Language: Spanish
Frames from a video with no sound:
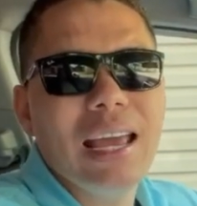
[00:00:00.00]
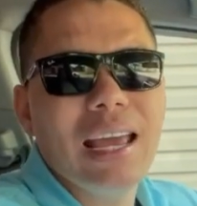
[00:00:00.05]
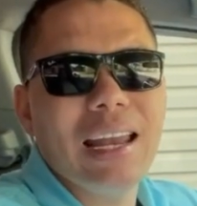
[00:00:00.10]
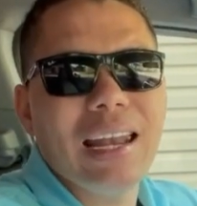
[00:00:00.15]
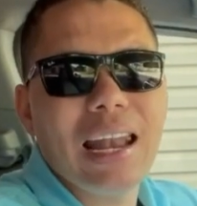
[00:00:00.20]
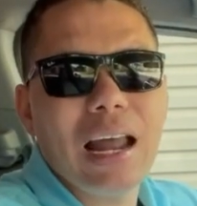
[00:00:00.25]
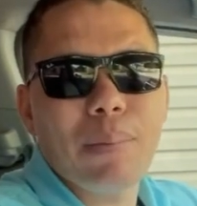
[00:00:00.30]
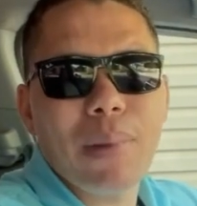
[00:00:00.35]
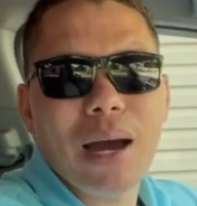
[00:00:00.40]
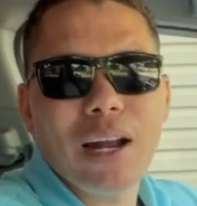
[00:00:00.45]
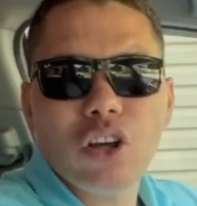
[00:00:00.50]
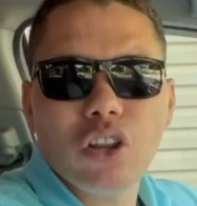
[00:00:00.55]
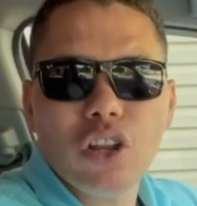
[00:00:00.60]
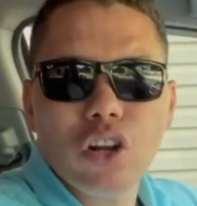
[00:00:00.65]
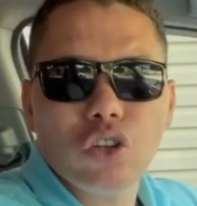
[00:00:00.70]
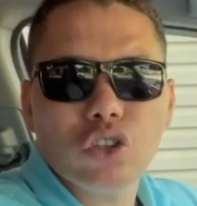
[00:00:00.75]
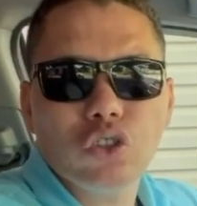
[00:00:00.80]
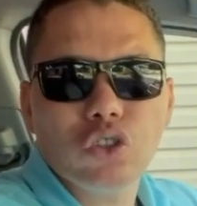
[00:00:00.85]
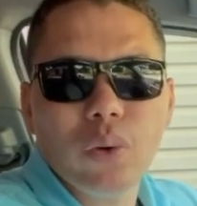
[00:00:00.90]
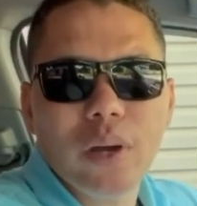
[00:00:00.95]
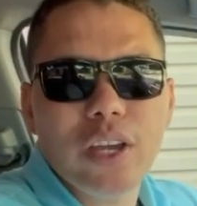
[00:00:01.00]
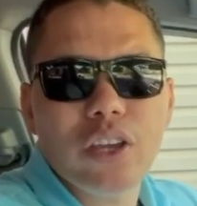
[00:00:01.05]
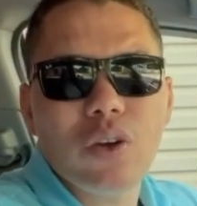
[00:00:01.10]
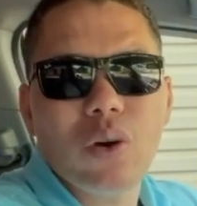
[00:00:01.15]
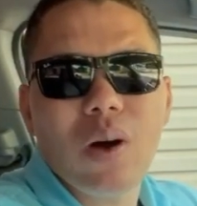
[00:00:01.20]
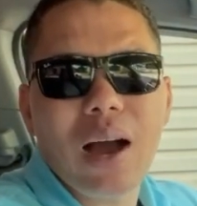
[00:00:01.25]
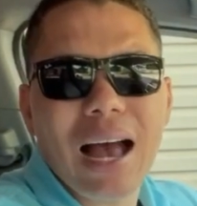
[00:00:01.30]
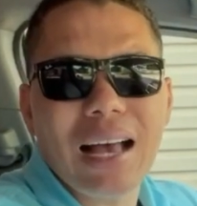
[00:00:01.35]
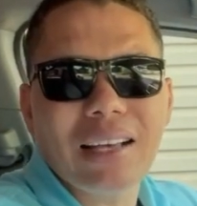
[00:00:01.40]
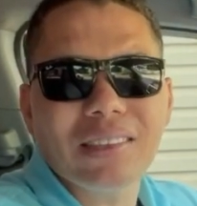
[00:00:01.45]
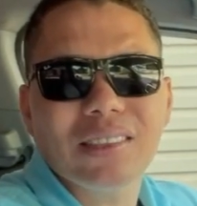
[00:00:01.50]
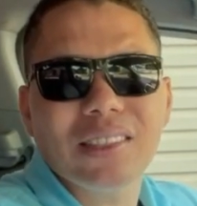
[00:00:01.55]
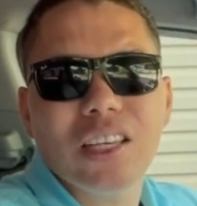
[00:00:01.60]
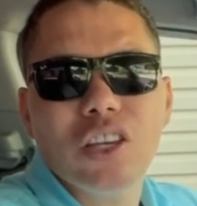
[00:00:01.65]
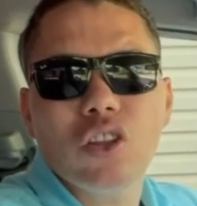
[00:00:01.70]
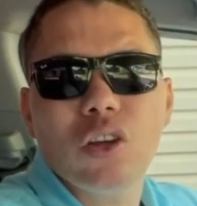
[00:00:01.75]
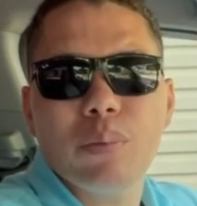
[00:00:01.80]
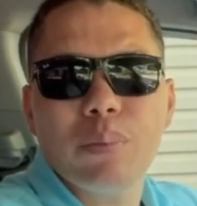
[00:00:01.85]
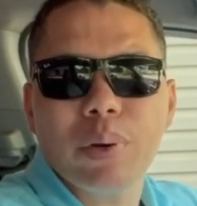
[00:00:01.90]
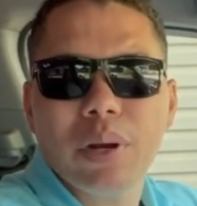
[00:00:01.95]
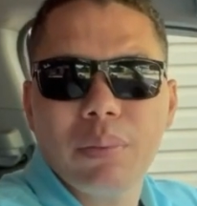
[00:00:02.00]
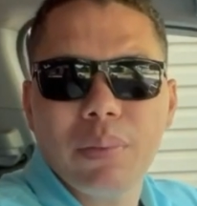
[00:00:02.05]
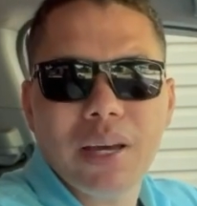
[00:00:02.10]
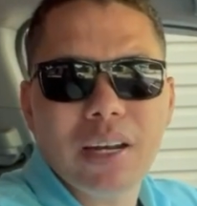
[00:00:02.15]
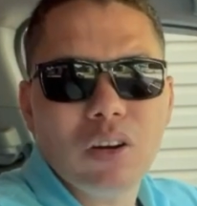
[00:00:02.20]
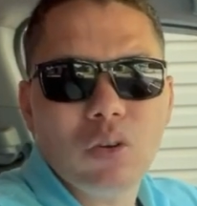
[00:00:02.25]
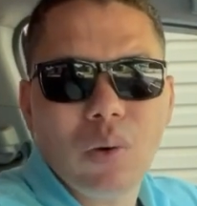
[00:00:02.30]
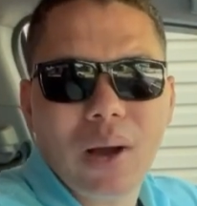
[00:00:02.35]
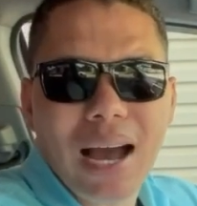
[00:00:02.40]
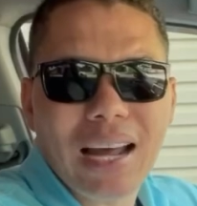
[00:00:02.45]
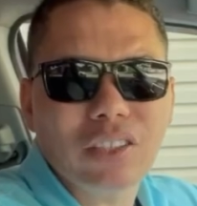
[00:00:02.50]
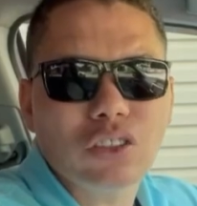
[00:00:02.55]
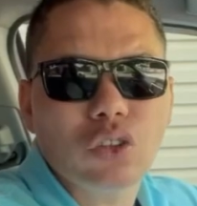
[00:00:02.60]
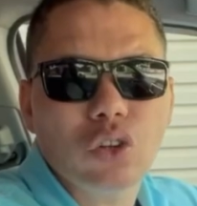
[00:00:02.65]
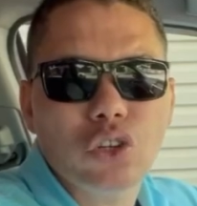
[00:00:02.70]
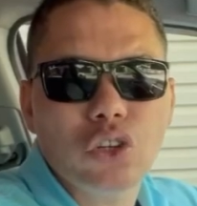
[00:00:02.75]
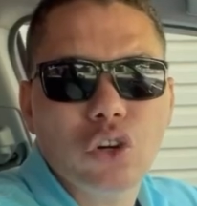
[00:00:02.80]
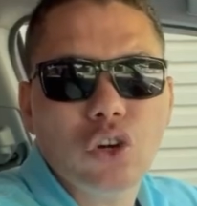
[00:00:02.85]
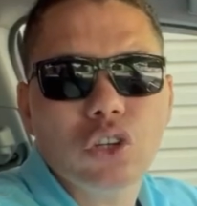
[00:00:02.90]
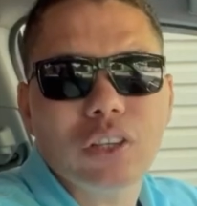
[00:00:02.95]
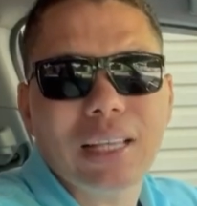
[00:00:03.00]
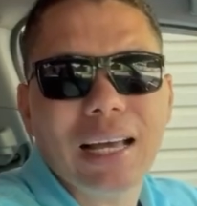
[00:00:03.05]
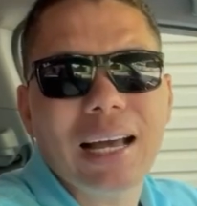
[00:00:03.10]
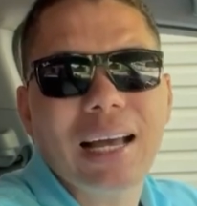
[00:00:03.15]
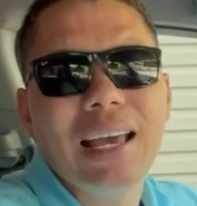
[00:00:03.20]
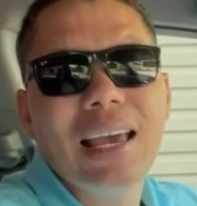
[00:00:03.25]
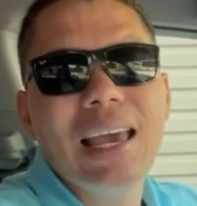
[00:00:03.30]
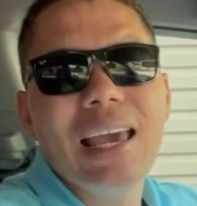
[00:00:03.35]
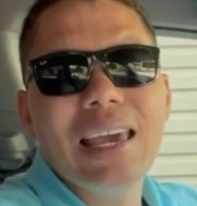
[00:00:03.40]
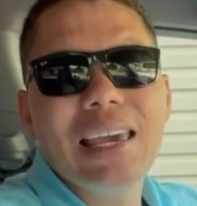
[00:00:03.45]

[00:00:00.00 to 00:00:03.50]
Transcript: en la mano de los dueños han sido en primer lugar Toyota